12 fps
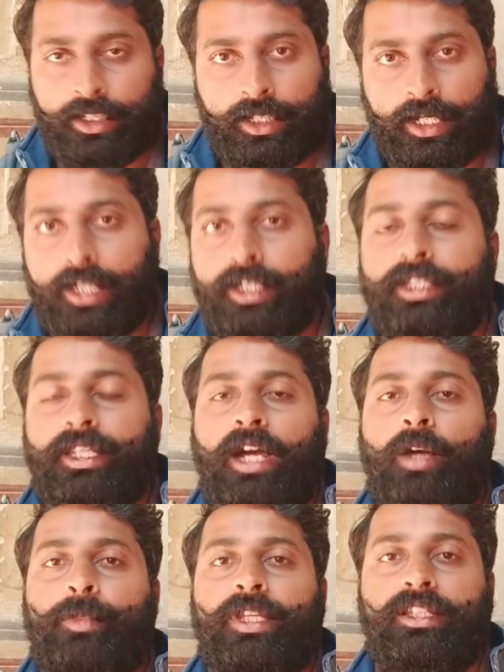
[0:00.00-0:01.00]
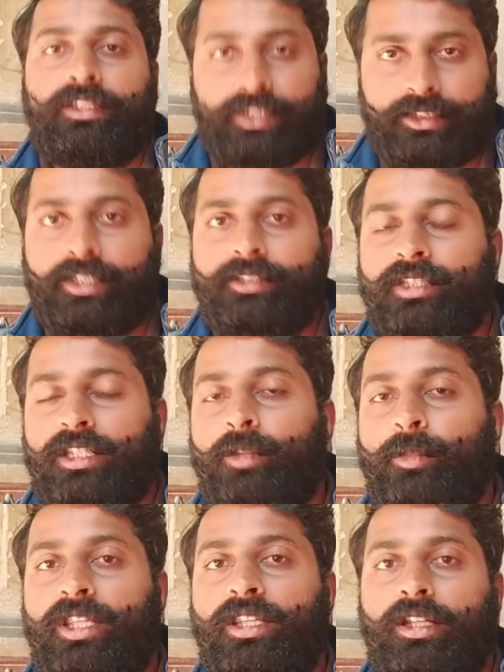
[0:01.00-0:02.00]
अगर यहाँ पे जैसे आंसर की
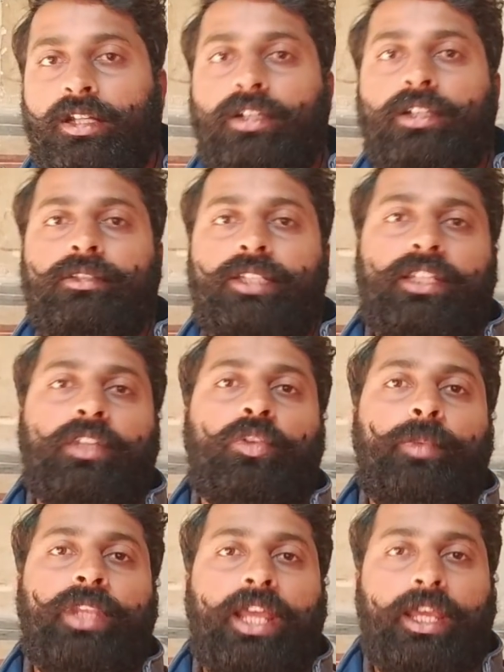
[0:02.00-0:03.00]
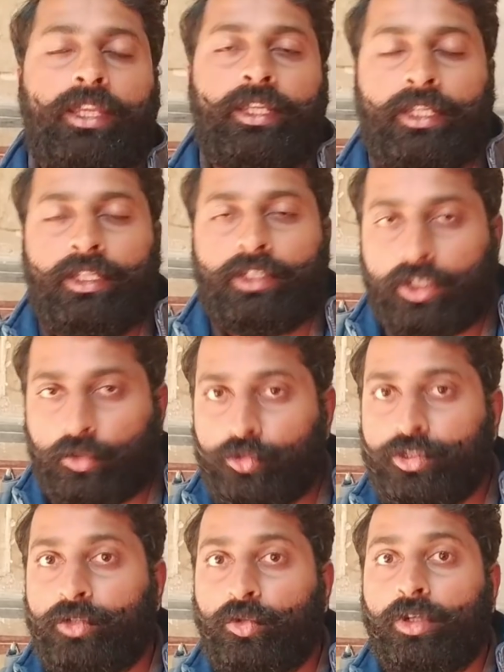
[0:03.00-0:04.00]
में देखने को मिला है कि क्वेश्चन
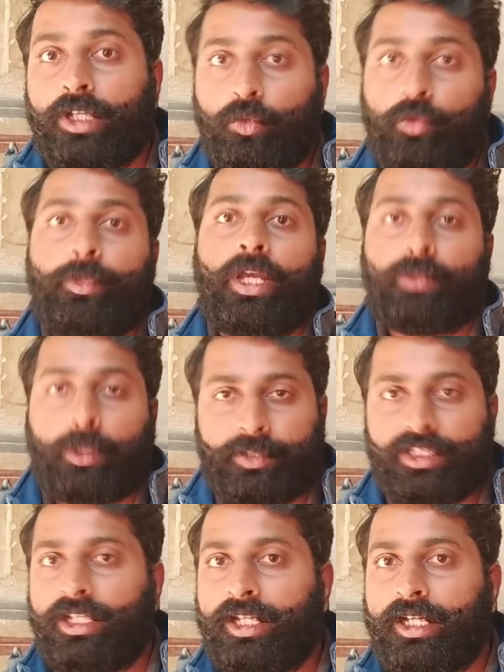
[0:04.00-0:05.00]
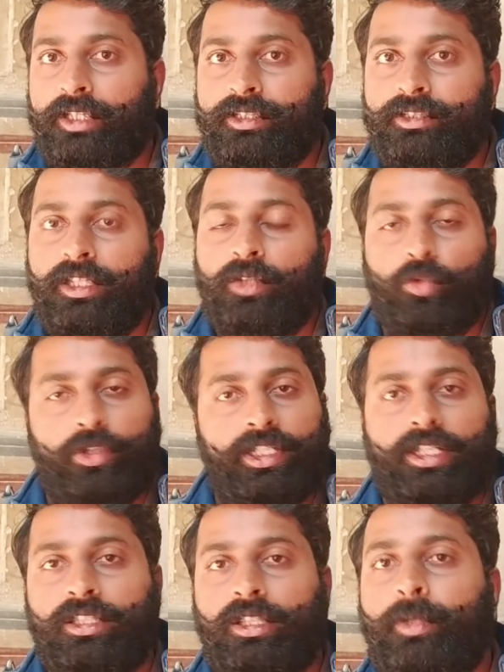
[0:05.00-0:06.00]
रॉन्ग है उन पे आप आपत्ति लगा दीजिए कोई दिक्कत
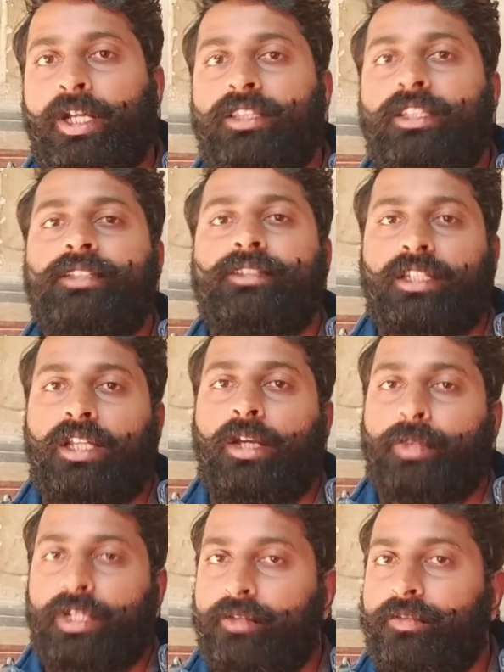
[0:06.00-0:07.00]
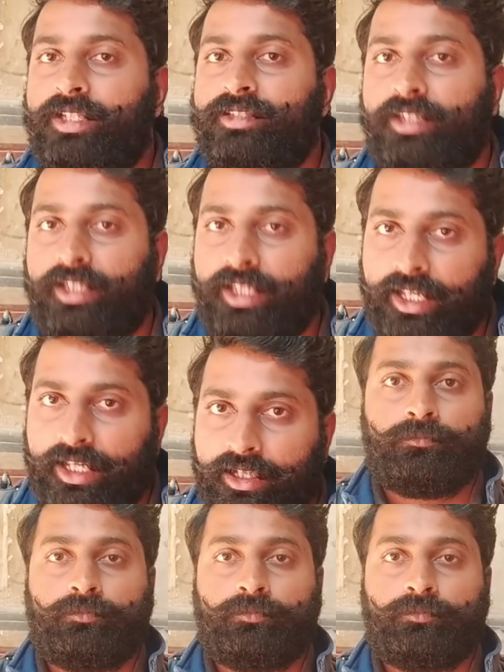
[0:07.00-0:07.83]
की बात नहीं है ज़्यादा आपके डिफरेंस नहीं आएगा